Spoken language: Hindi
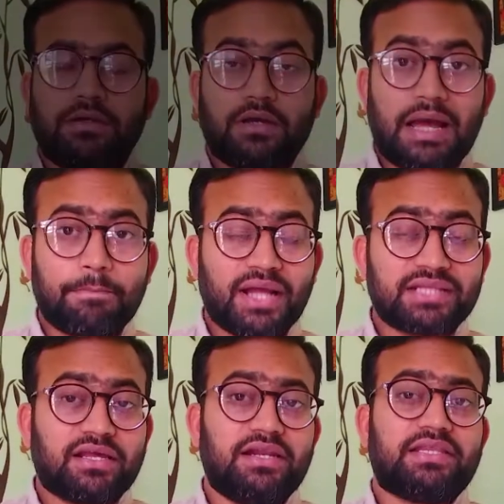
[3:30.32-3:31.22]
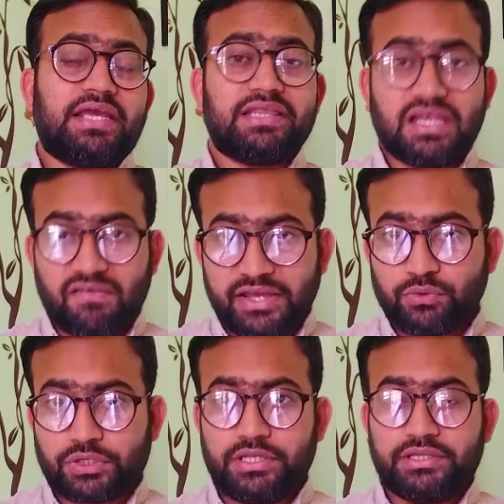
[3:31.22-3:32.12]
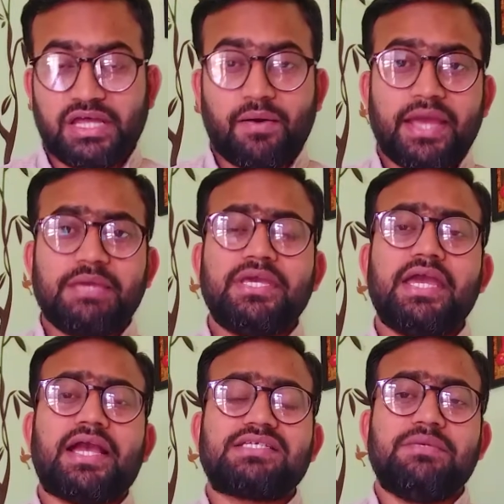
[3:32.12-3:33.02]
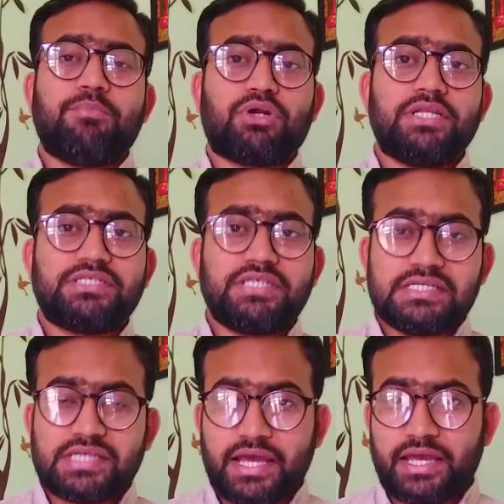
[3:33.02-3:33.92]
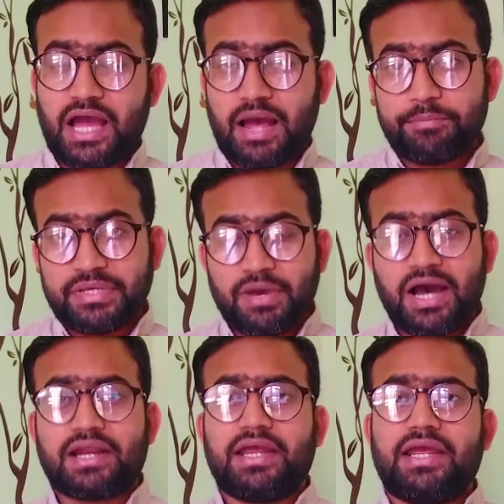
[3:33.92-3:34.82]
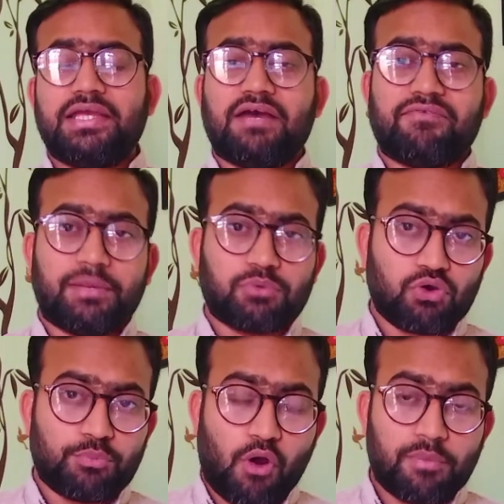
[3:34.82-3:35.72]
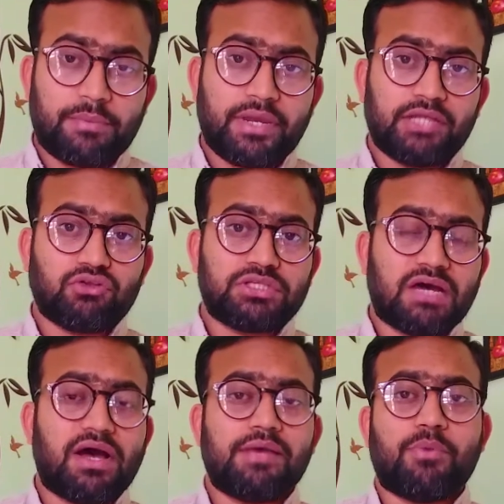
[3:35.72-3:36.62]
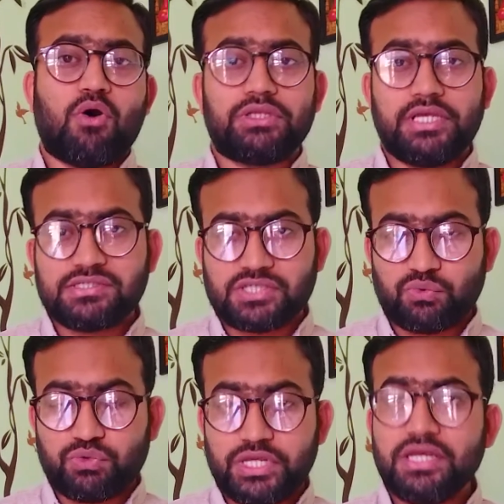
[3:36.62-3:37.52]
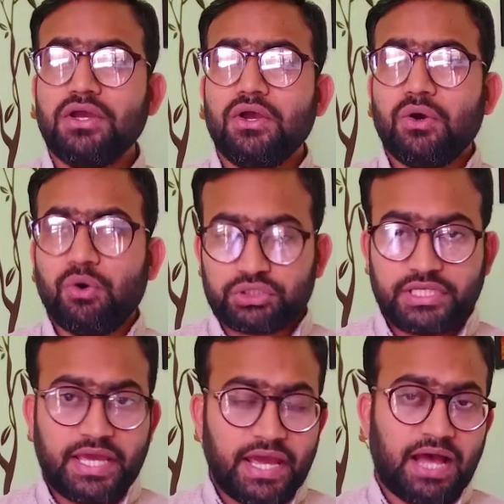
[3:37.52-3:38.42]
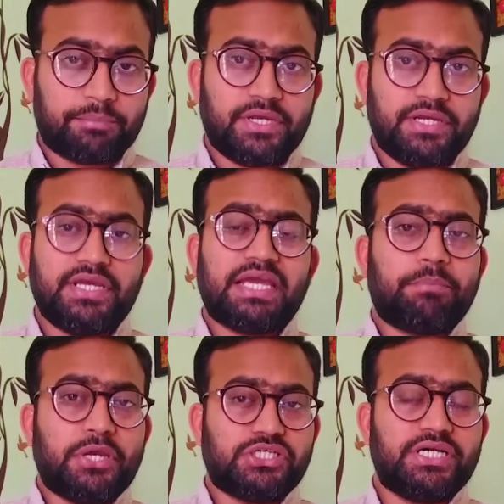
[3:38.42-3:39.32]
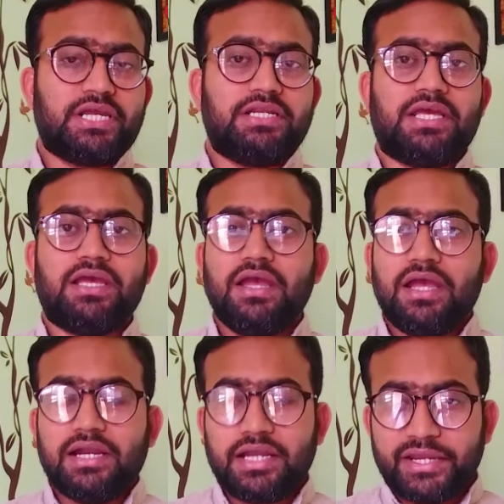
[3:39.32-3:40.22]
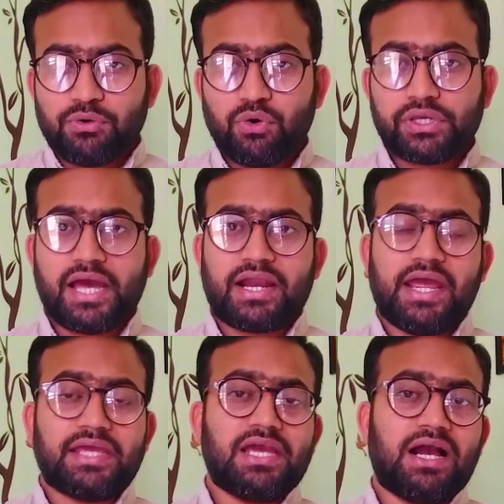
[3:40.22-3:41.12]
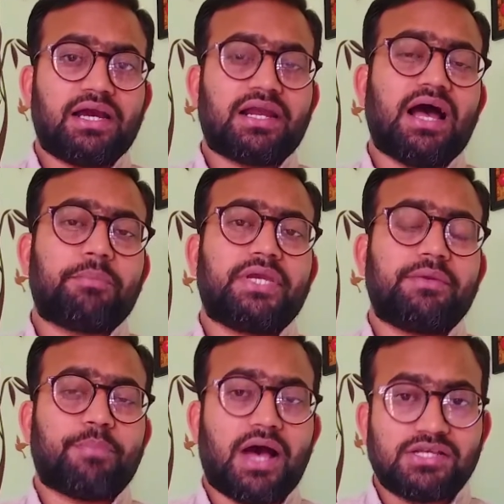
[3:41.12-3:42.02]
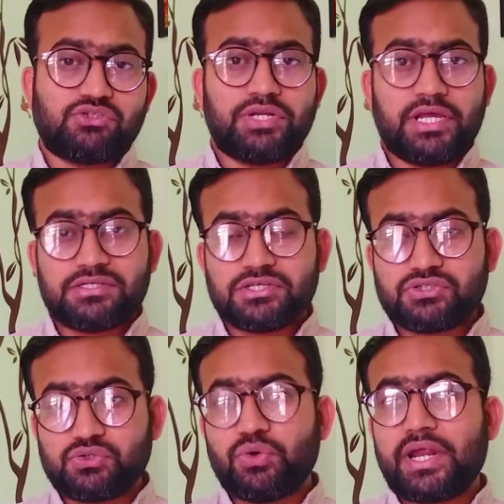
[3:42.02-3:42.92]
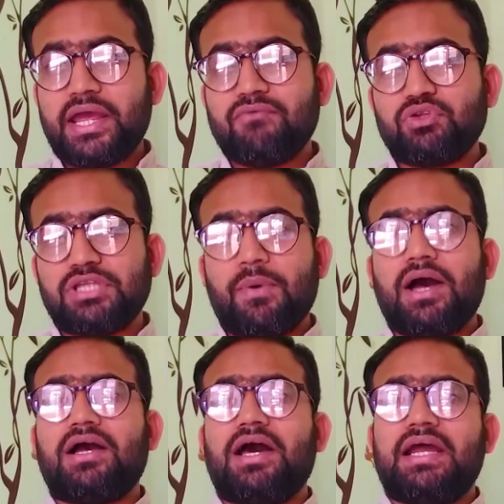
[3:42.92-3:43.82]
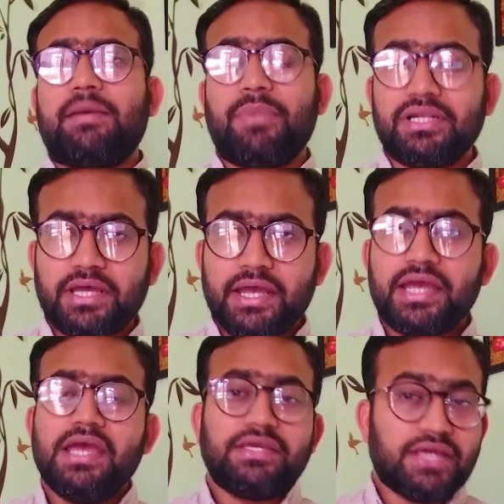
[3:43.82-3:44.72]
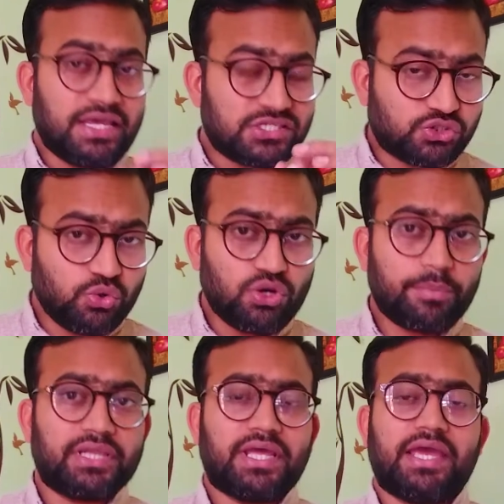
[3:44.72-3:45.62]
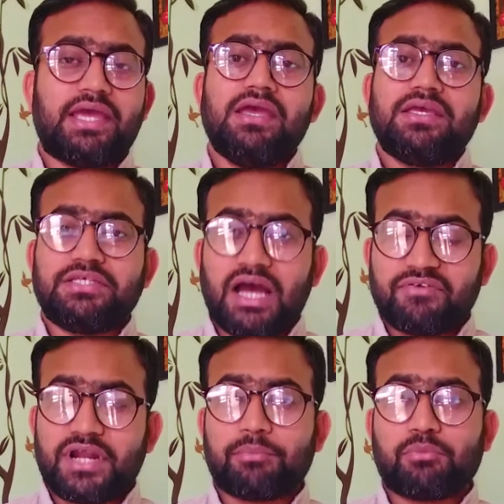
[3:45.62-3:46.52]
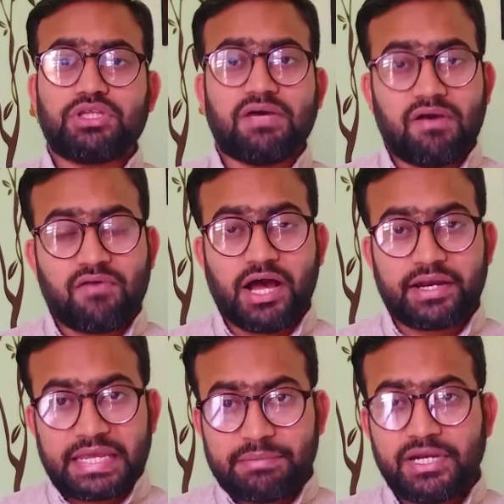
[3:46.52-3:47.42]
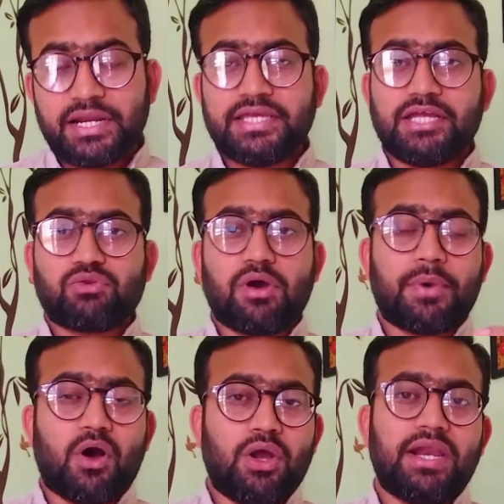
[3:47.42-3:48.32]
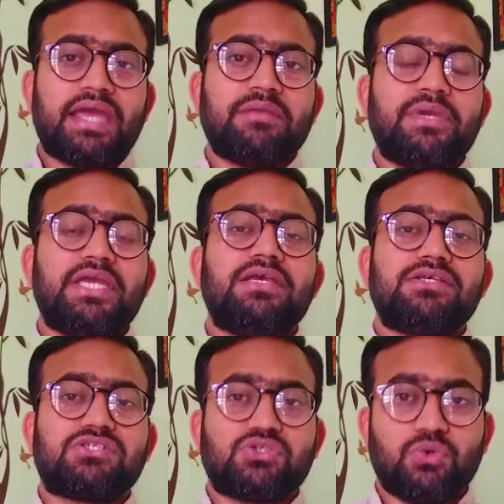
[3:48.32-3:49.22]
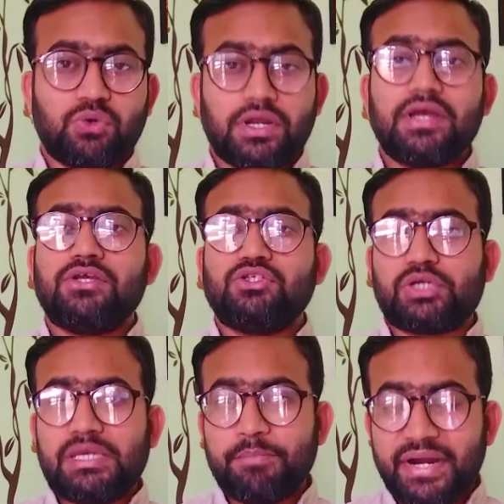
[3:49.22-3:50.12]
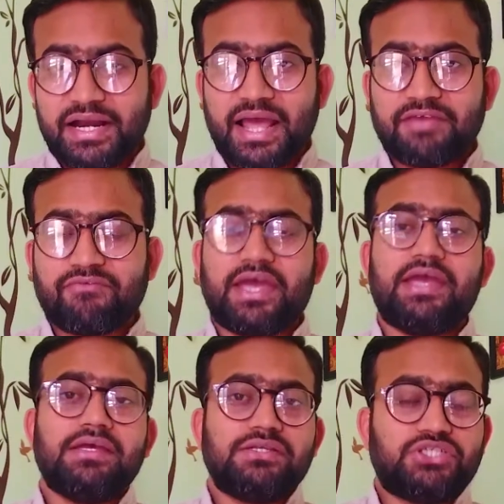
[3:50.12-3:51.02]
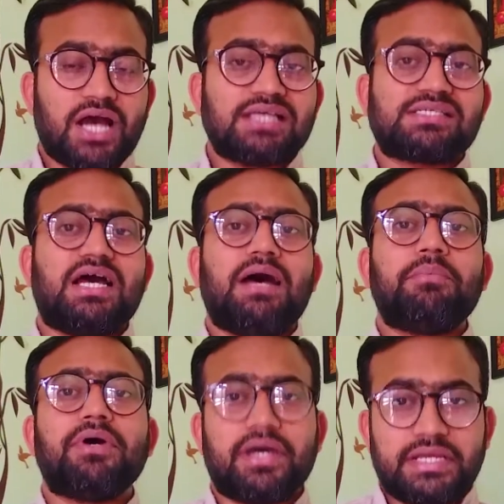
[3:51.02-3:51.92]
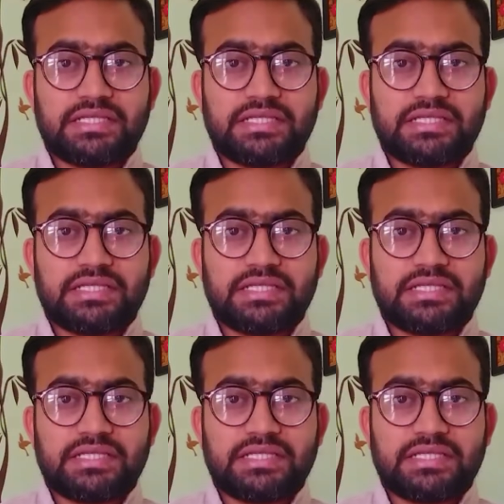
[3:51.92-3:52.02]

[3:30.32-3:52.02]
अब बात कर लेते हैं दवाइयों की दवाई भी एक ऐसी इंपॉर्टेंट चीज है आप बीमार हैं या फिर आपको कोई प्रॉब्लम है तो दवा बहुत ही जरूरी होती है आपके लिए एक पेशेंट के लिए लेकिन हो क्या रहा है कि अगर आपके पास जो नियरेस्ट स्टोर है वो दवा खाना बंद है या स्टोर बंद है या फिर आपको दवा वहां नहीं मिल रही है तो आप ऑनलाइन भी स्टोर जो कि मिड लाइफ है जहां से आप खरीद